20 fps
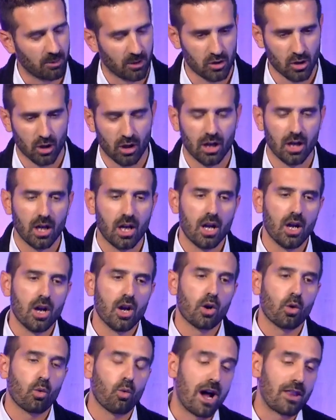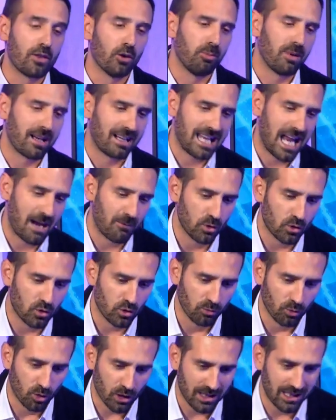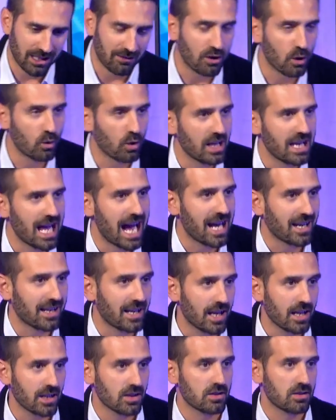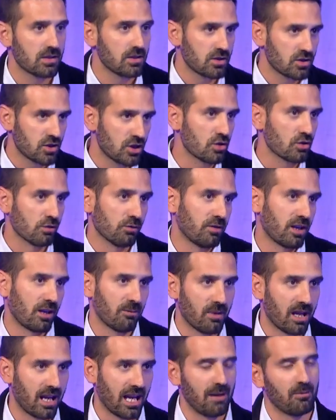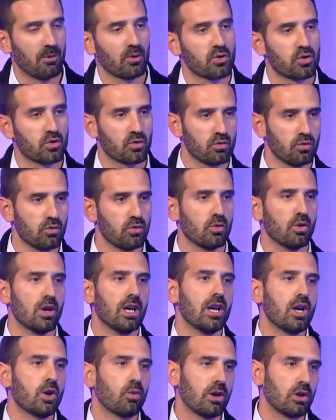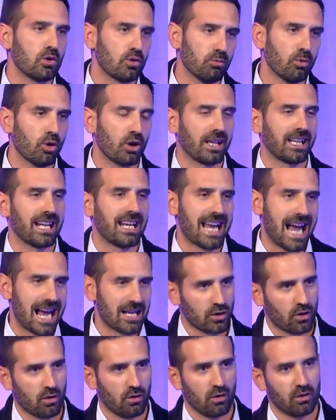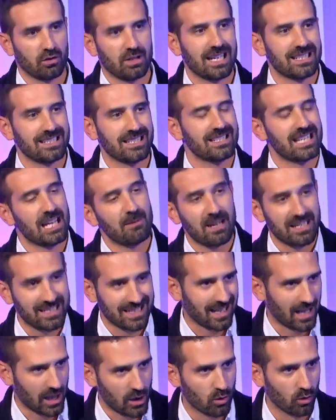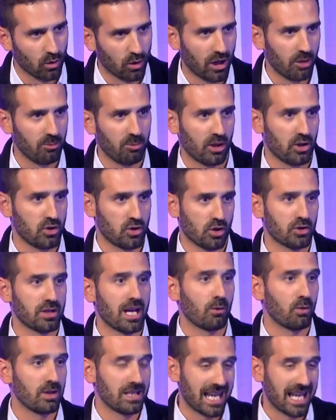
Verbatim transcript: Perciò quando parliamo di tumori delle vie urinarie ci soffermeremo su quei tumori che nascono dal sistema escretore, perciò da,